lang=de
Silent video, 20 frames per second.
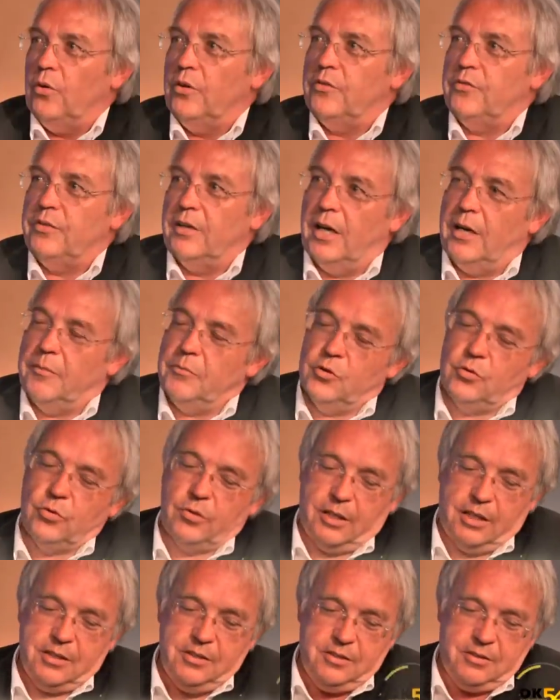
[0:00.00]
und wir haben zu
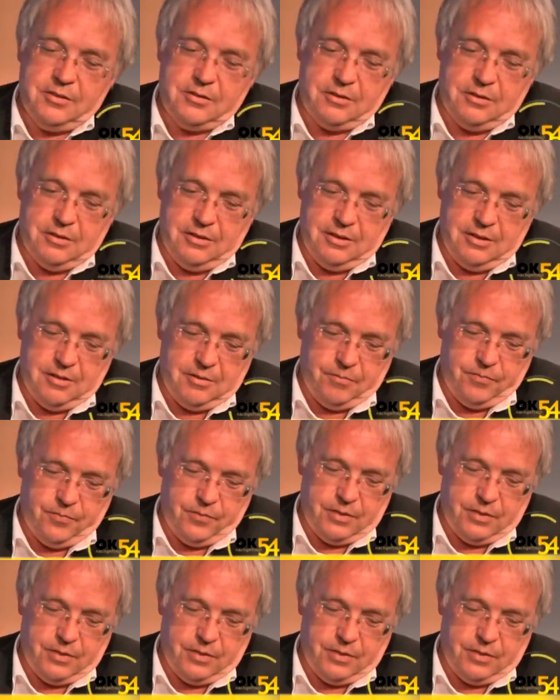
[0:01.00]
Gast äh,